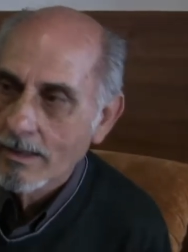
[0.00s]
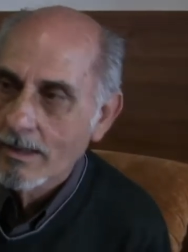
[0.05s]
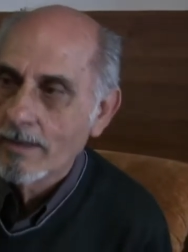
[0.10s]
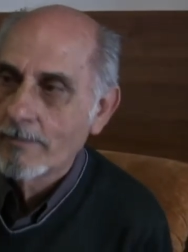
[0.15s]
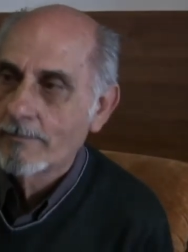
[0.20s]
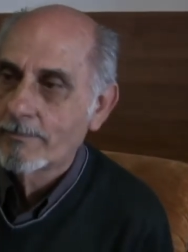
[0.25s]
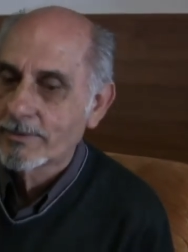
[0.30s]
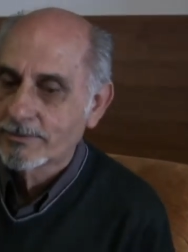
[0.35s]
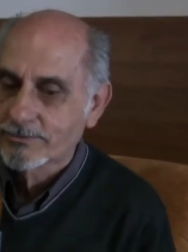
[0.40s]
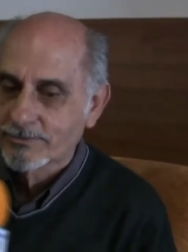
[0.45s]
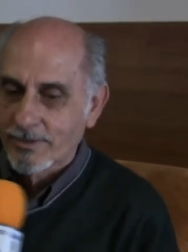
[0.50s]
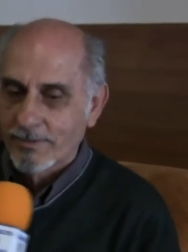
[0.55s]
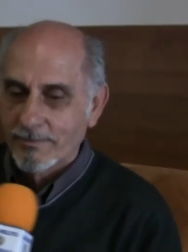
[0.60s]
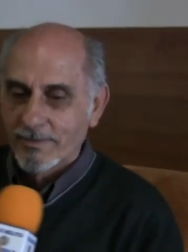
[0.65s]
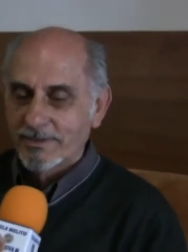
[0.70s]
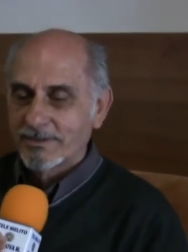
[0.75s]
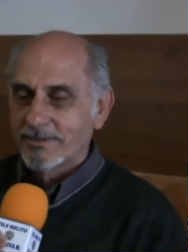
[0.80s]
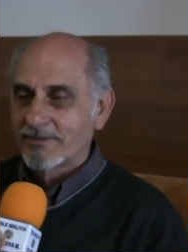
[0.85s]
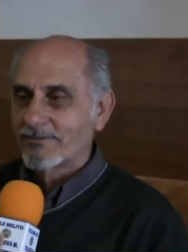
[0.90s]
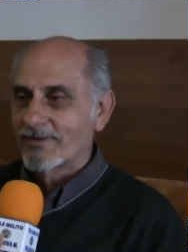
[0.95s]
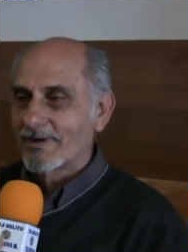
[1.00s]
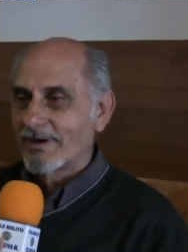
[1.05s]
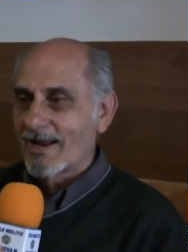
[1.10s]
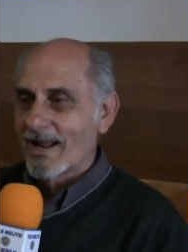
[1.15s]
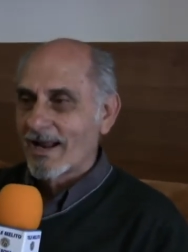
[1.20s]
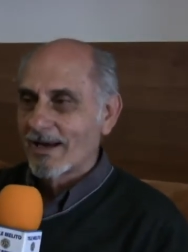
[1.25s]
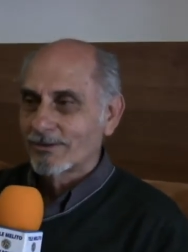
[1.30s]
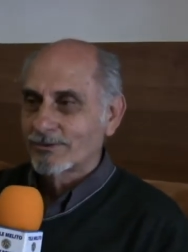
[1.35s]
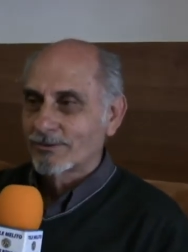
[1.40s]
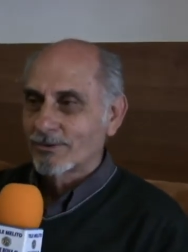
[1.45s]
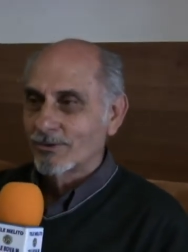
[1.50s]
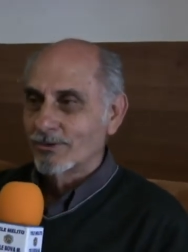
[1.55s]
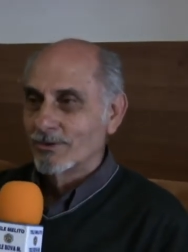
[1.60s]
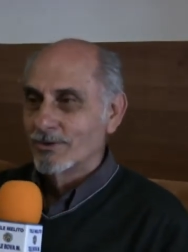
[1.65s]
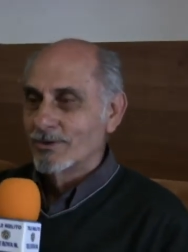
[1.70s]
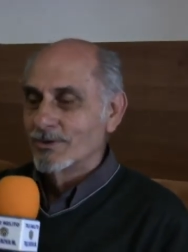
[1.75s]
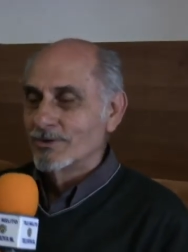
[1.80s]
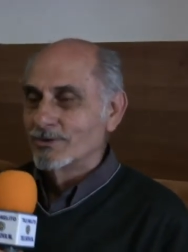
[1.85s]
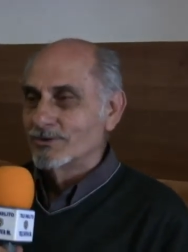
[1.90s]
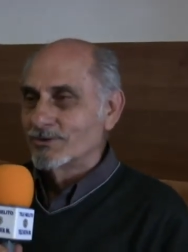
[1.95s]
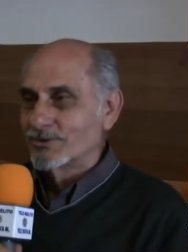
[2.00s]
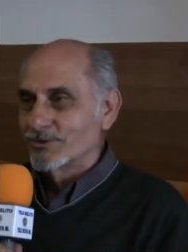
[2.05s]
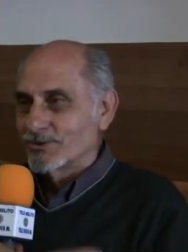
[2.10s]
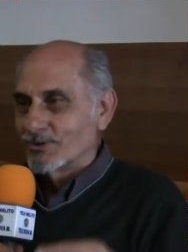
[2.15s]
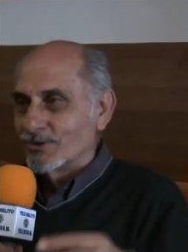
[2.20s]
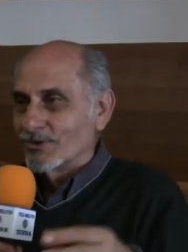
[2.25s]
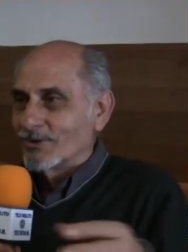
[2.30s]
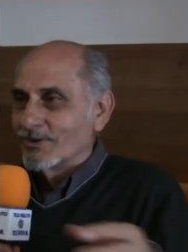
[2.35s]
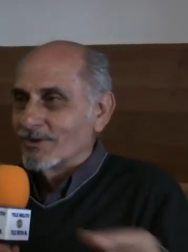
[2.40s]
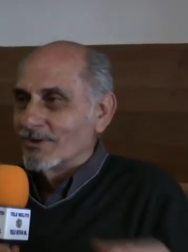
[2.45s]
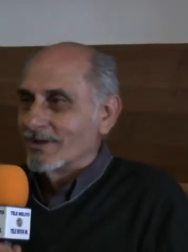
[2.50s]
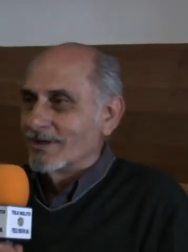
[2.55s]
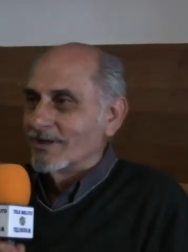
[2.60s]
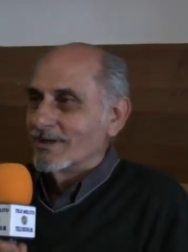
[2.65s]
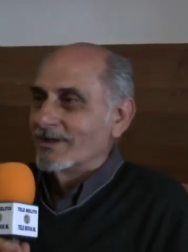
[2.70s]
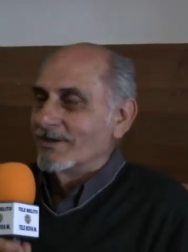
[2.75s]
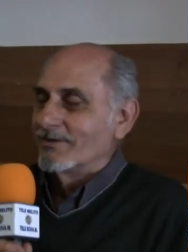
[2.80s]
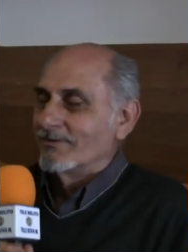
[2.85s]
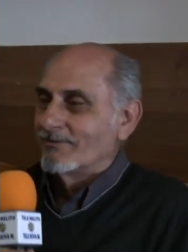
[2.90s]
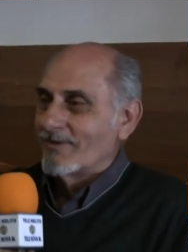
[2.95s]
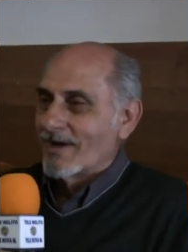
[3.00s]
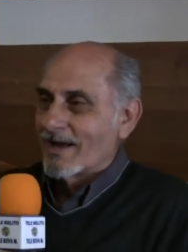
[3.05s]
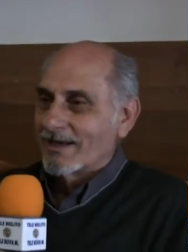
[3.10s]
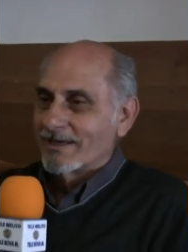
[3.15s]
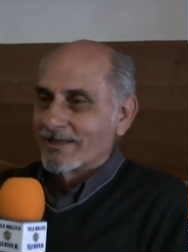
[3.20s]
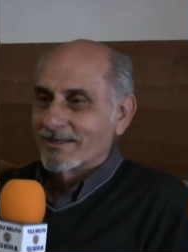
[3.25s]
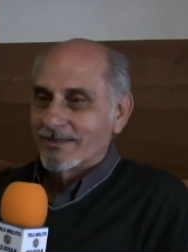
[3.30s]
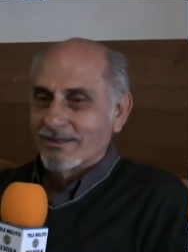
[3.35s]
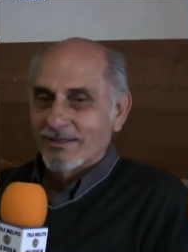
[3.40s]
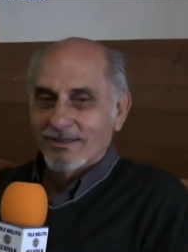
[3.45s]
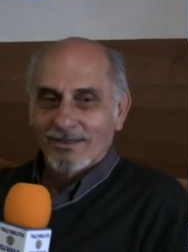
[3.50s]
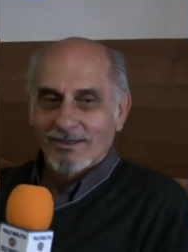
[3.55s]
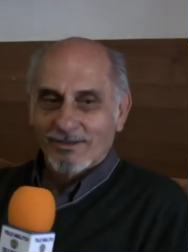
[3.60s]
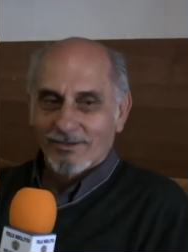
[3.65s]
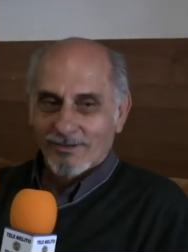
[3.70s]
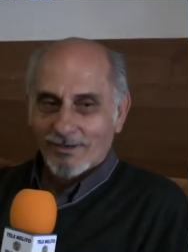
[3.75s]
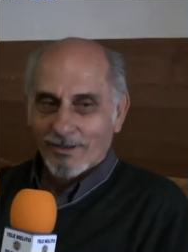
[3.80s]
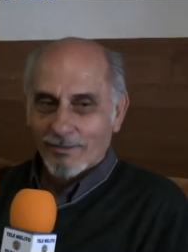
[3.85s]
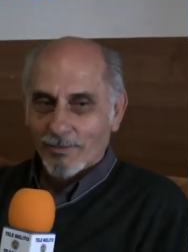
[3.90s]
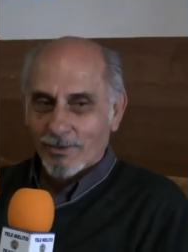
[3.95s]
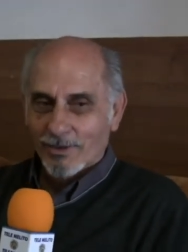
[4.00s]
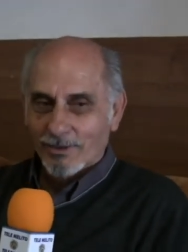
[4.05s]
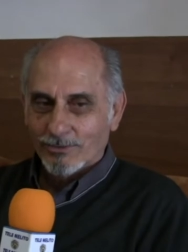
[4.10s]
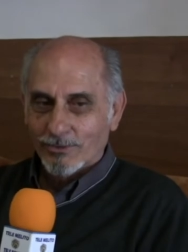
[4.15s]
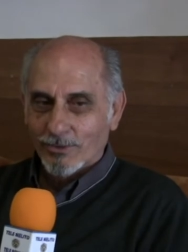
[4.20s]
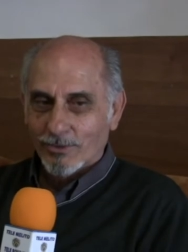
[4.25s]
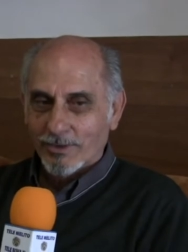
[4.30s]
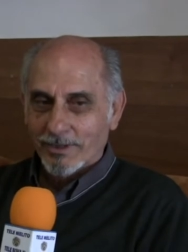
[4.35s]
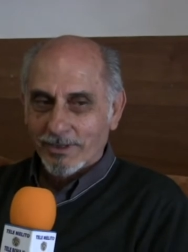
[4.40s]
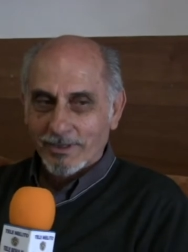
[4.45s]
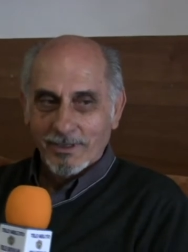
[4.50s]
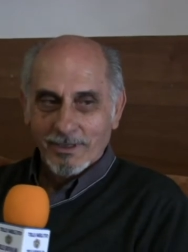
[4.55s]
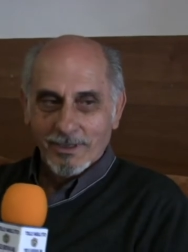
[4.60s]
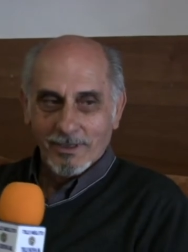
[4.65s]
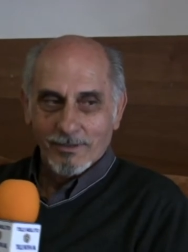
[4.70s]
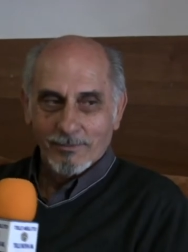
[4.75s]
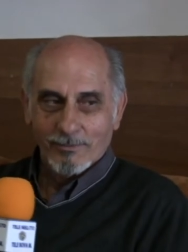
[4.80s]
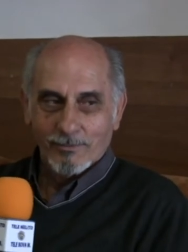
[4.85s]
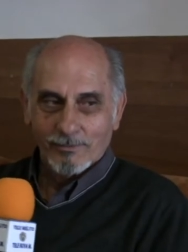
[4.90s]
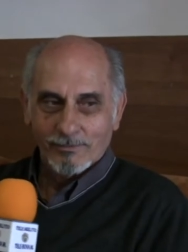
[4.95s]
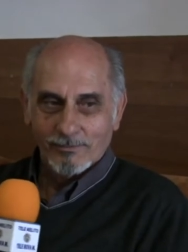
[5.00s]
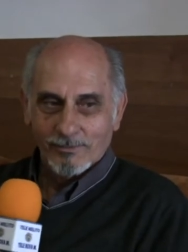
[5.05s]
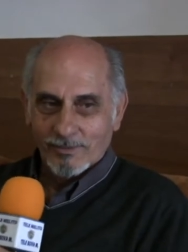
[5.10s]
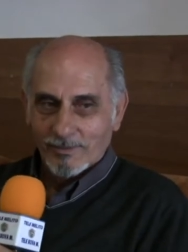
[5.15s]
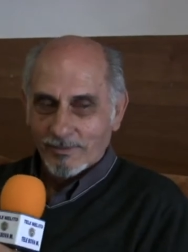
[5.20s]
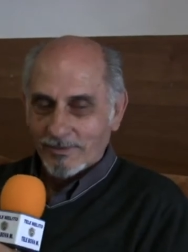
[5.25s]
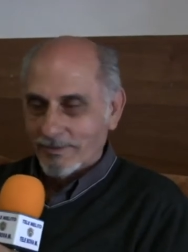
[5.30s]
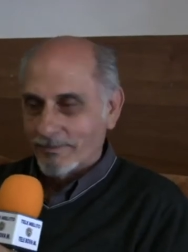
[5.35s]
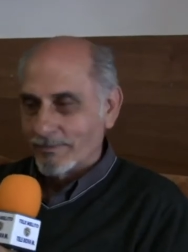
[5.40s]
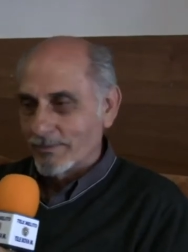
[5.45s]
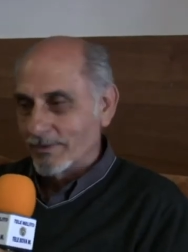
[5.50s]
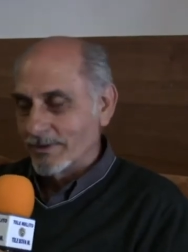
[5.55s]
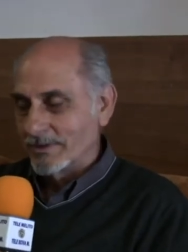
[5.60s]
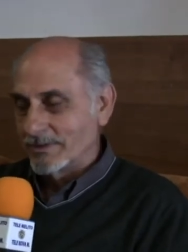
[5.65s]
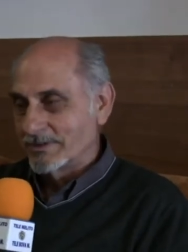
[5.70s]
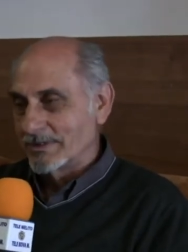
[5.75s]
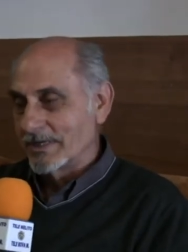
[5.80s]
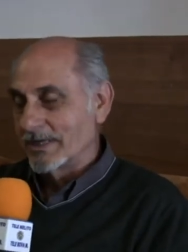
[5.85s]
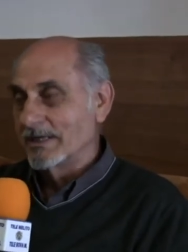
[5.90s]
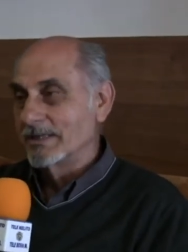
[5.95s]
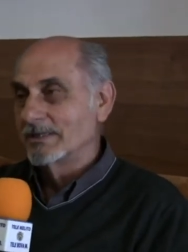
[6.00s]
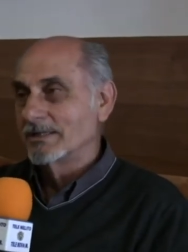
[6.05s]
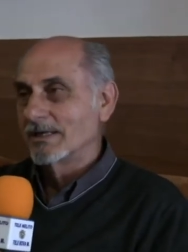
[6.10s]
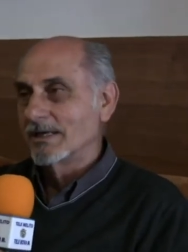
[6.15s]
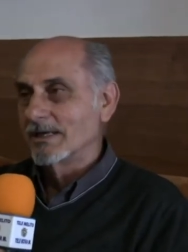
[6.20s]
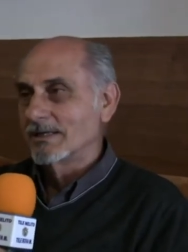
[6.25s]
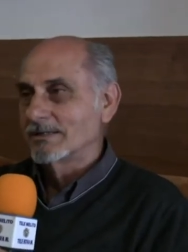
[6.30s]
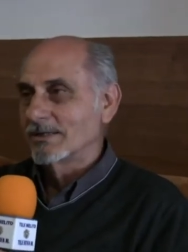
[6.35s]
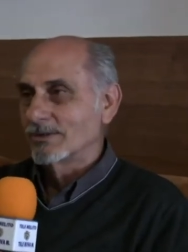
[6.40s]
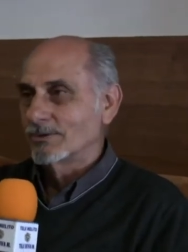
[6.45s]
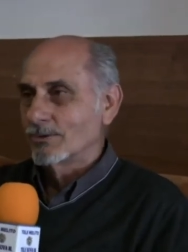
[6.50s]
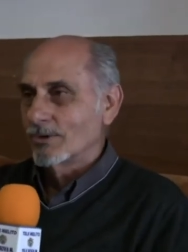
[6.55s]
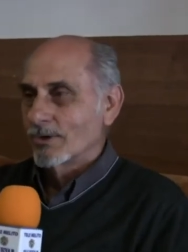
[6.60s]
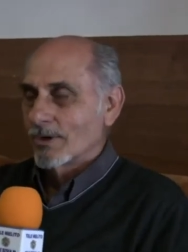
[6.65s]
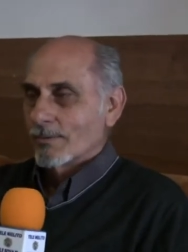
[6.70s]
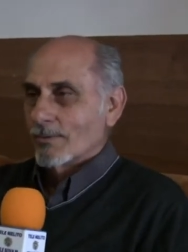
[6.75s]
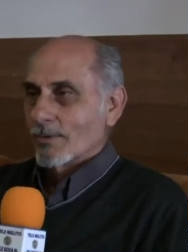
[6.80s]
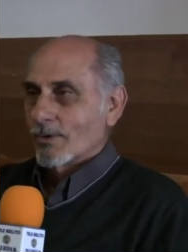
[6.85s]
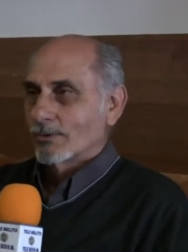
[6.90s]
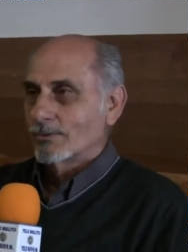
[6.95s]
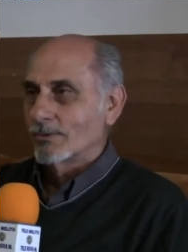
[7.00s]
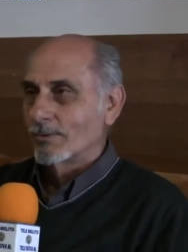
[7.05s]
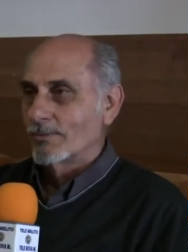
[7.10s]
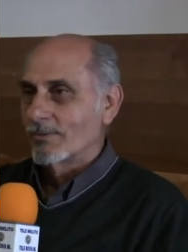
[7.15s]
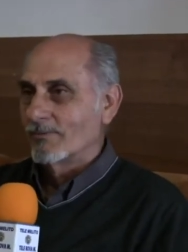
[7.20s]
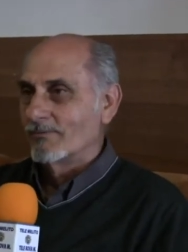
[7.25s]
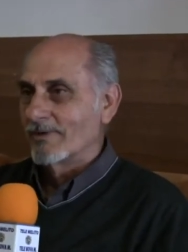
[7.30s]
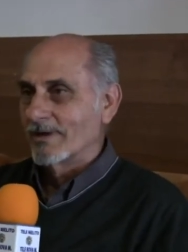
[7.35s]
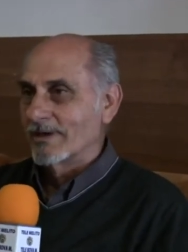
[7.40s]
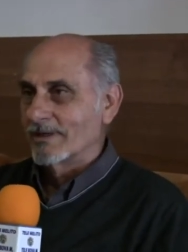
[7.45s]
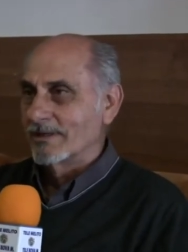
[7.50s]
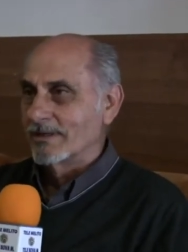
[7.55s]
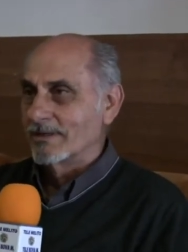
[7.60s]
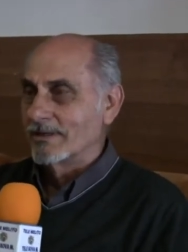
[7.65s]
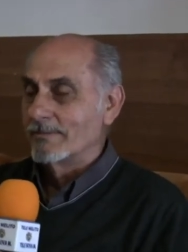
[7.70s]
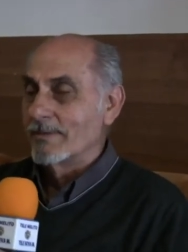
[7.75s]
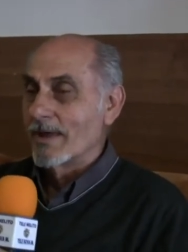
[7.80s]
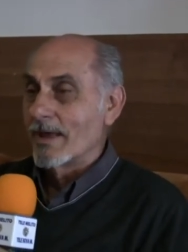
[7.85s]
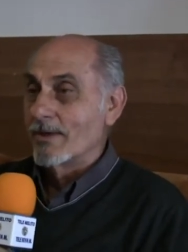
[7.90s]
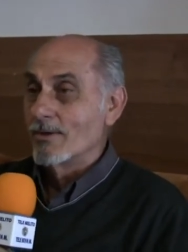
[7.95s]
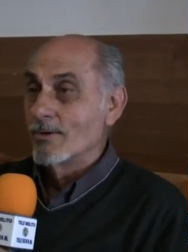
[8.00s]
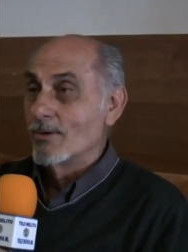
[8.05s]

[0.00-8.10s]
Eh, personalmente, fra l'altro, ci sono eh, validi collaboratori mh, mm, inseriti nel settore molto più validi di me.